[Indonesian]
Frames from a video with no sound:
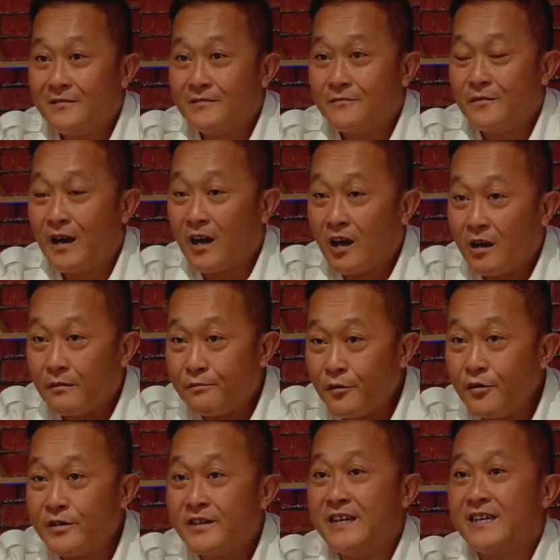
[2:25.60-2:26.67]

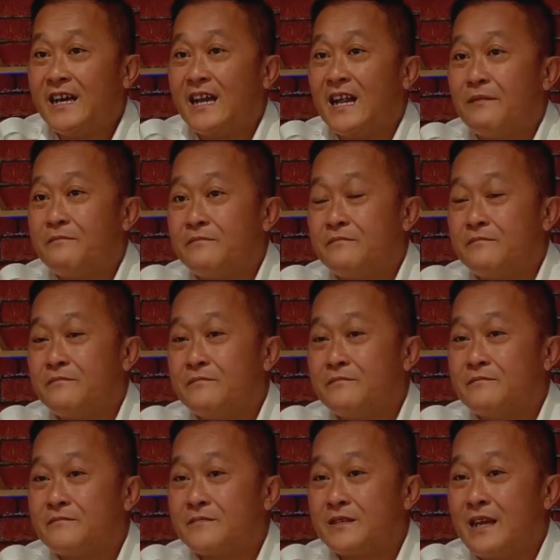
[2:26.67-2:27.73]
Walaupun di dalam
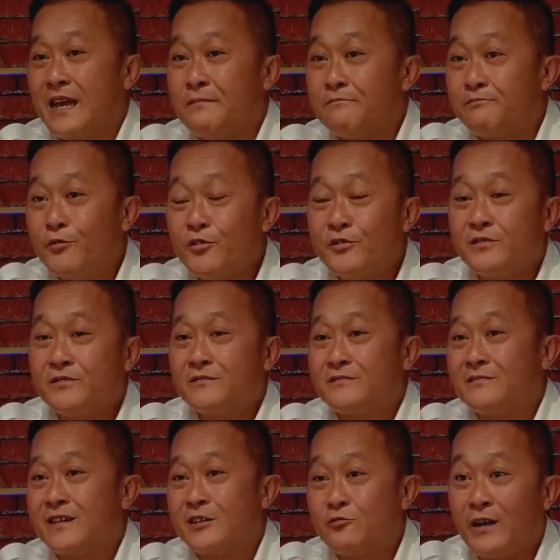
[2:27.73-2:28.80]

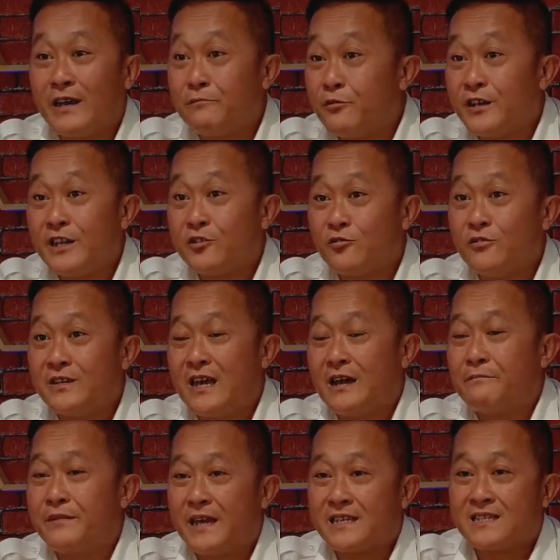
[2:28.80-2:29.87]
handphone kedua handphone itu
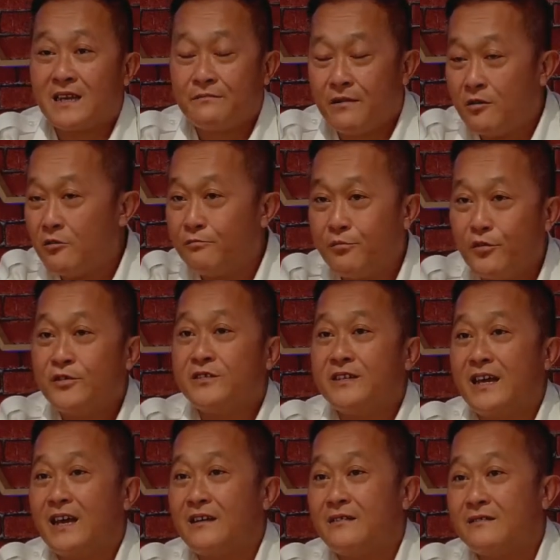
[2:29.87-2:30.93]
yang biasa maupun
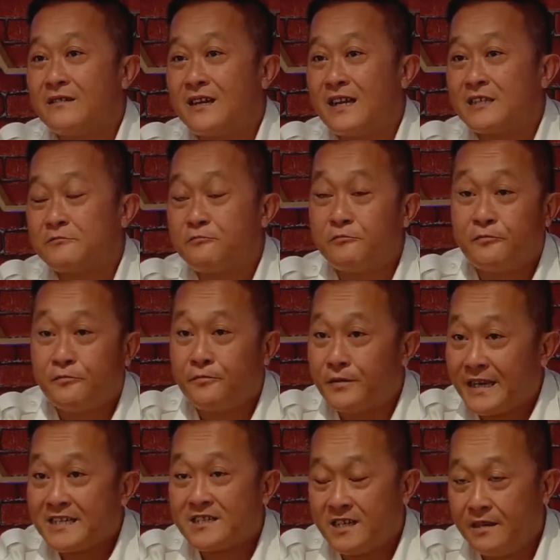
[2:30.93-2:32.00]
yang kelas
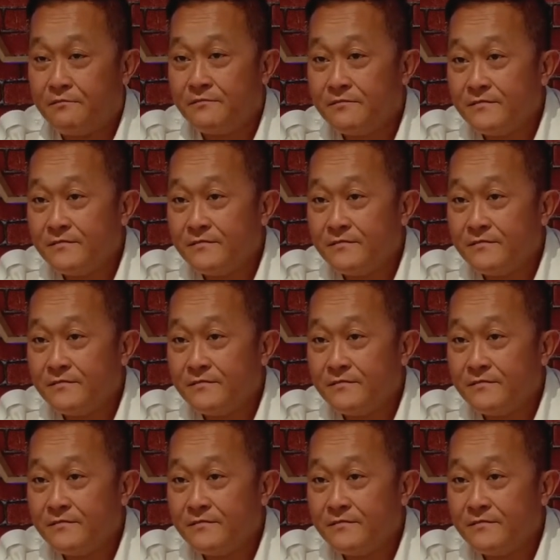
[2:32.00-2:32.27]
flagship